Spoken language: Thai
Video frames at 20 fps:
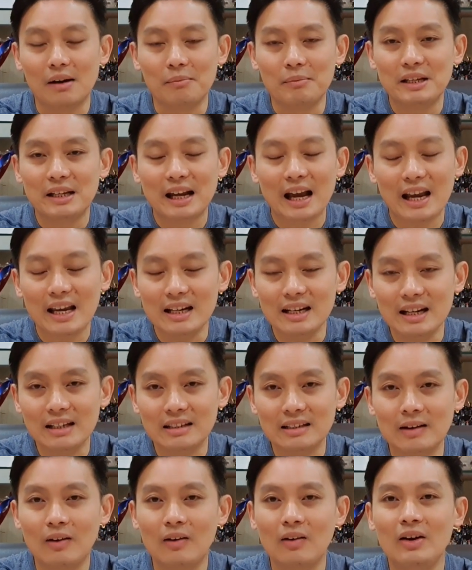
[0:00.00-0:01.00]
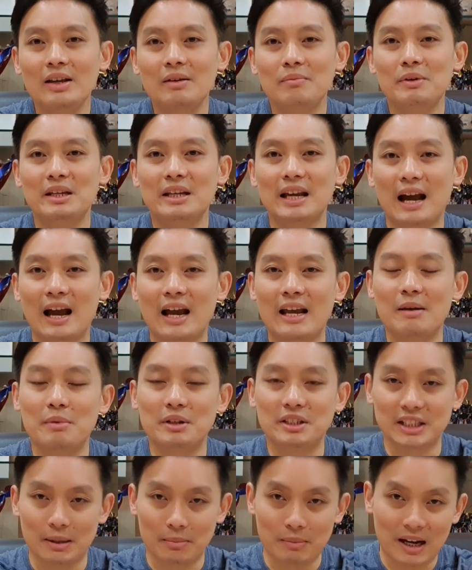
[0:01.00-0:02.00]
มีไข้เล็กน้อย มีไอ
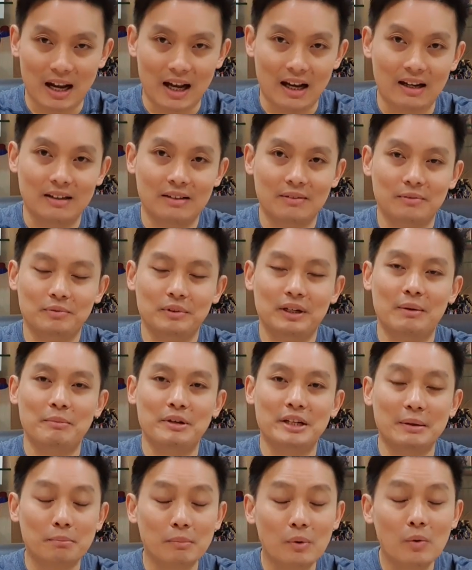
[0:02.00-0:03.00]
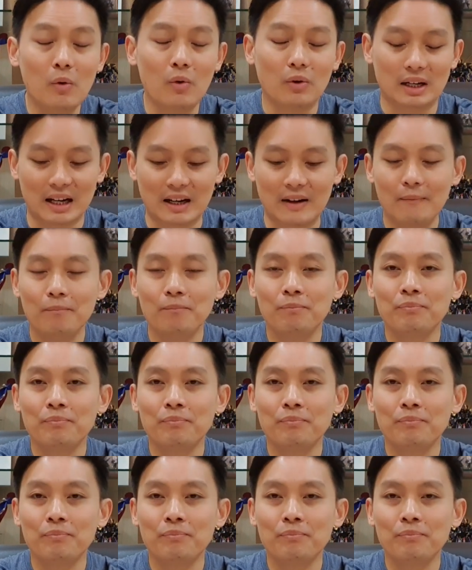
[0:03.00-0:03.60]
มีเสมหะนะมีน้ำมูกนะ